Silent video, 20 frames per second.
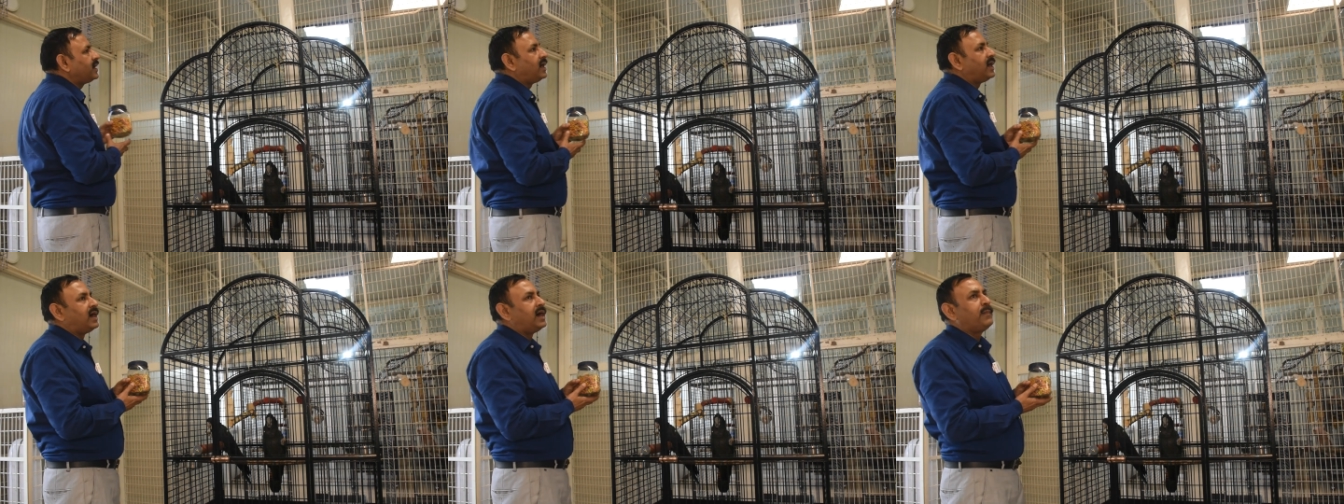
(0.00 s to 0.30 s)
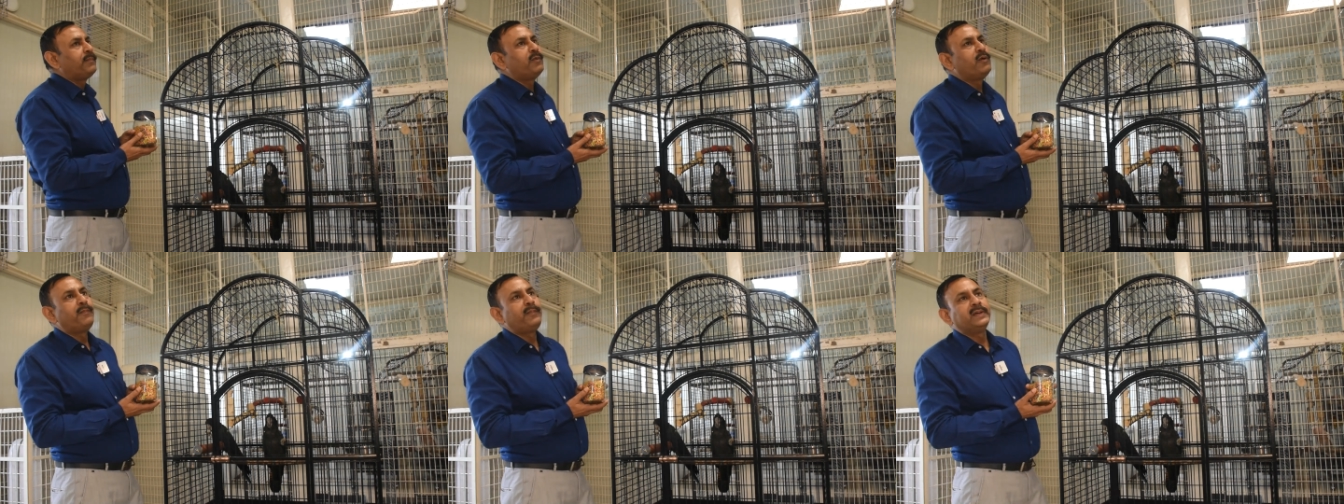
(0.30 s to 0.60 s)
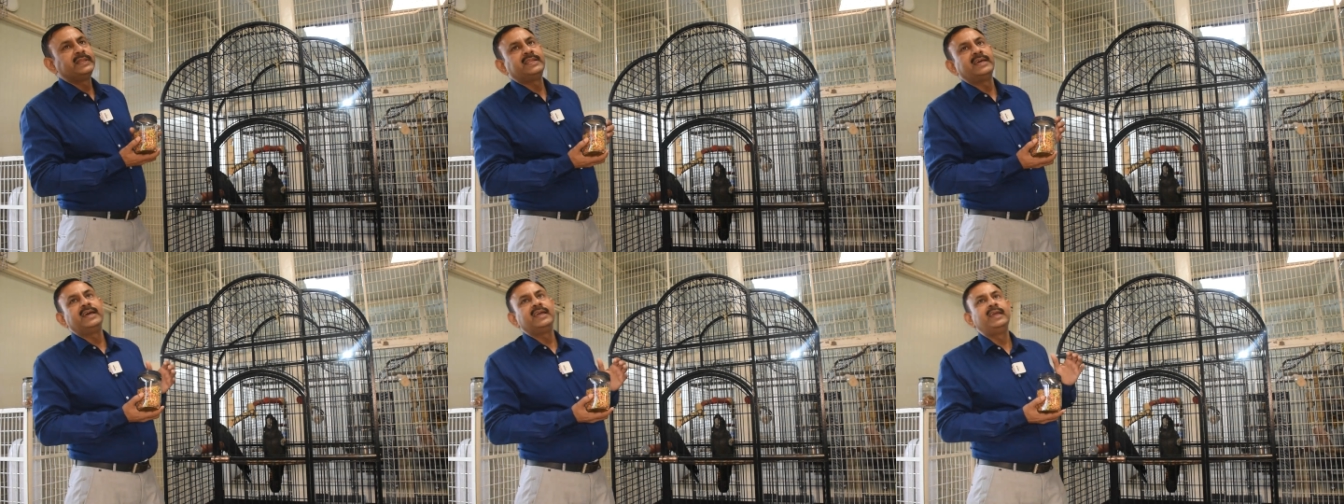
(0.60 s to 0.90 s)
आपको
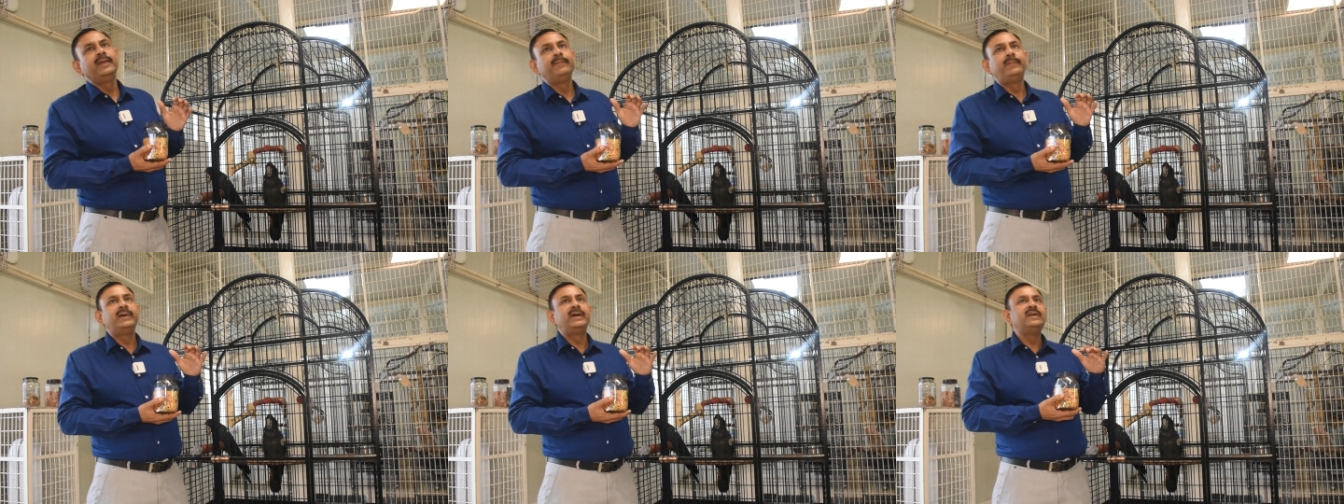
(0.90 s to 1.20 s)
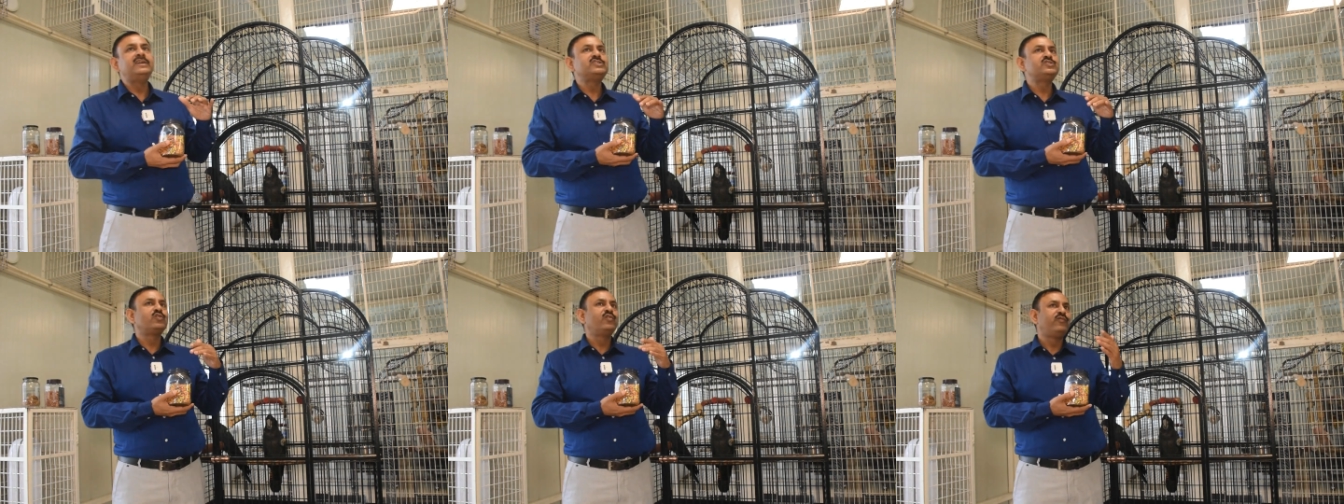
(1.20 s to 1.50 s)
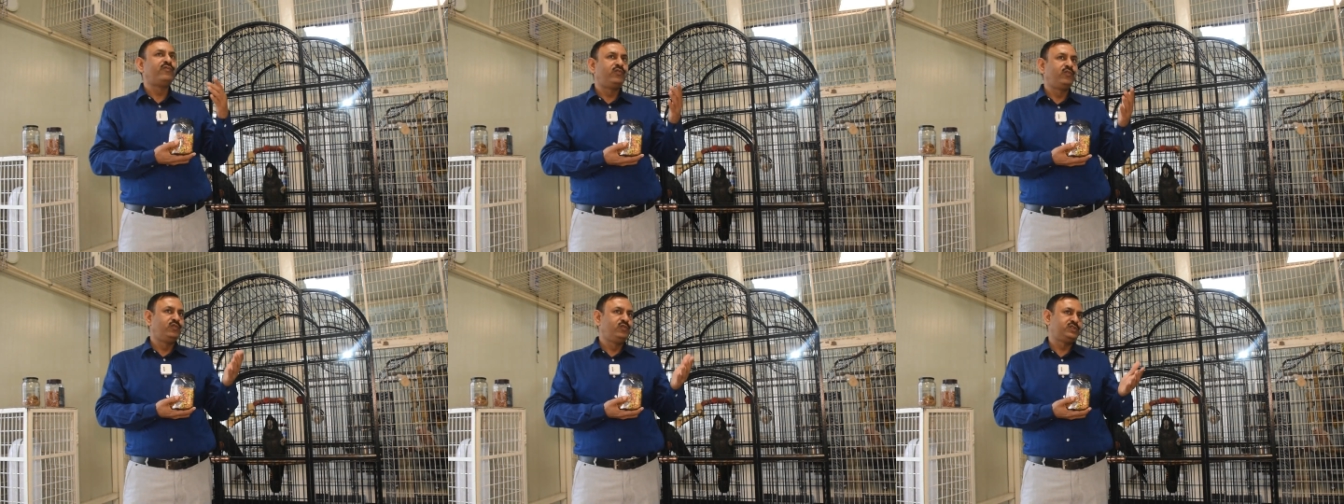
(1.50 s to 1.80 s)
पता है कि बर्ड्स
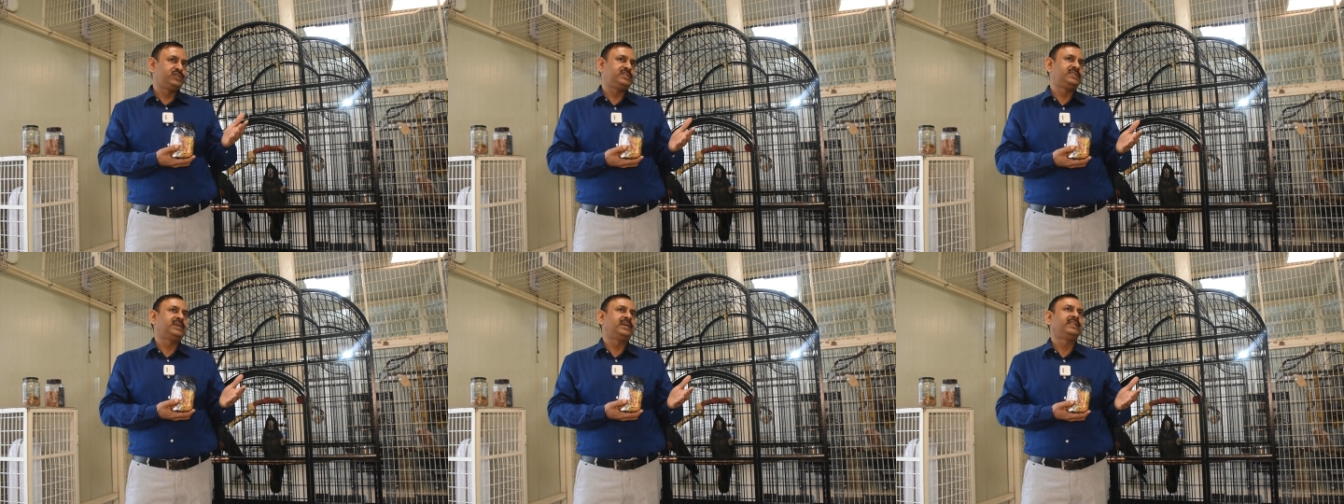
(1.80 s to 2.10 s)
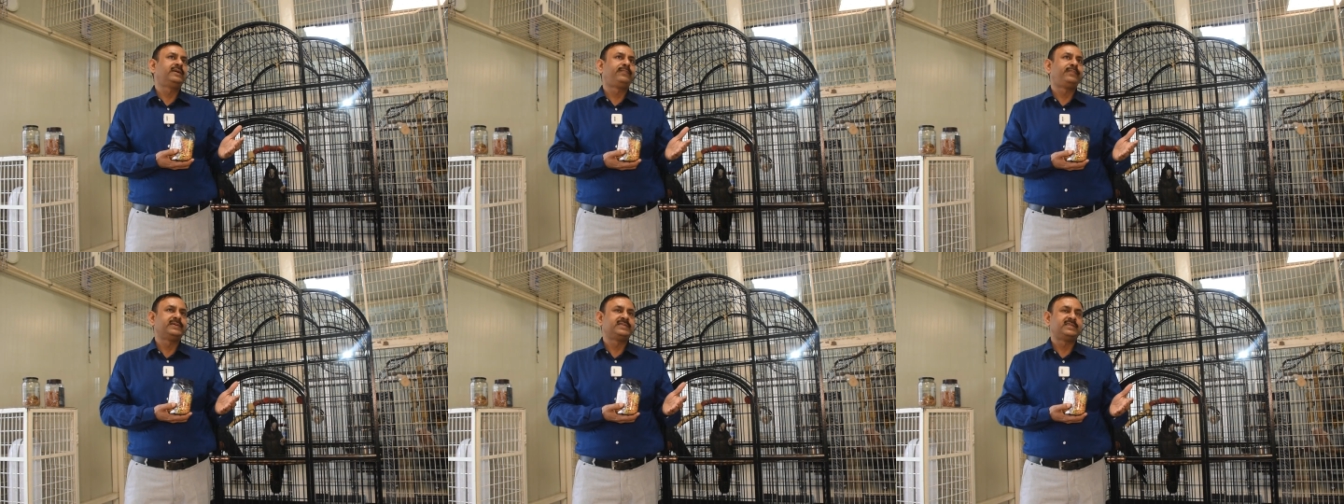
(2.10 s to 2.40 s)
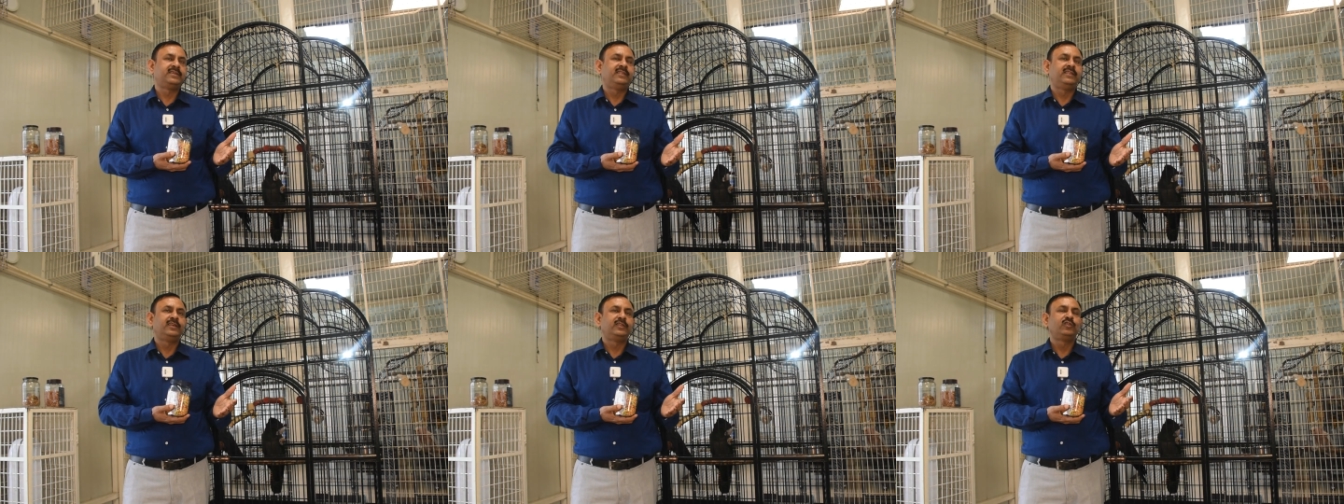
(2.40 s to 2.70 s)
को फ्रूट्स ज़्यादा
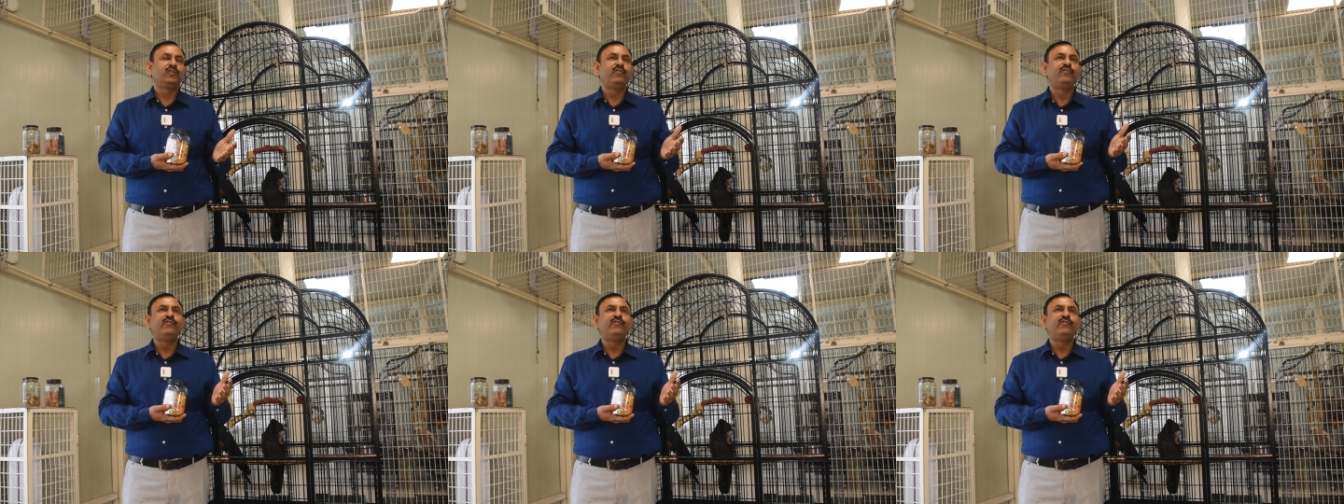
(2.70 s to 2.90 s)
पसंद है तो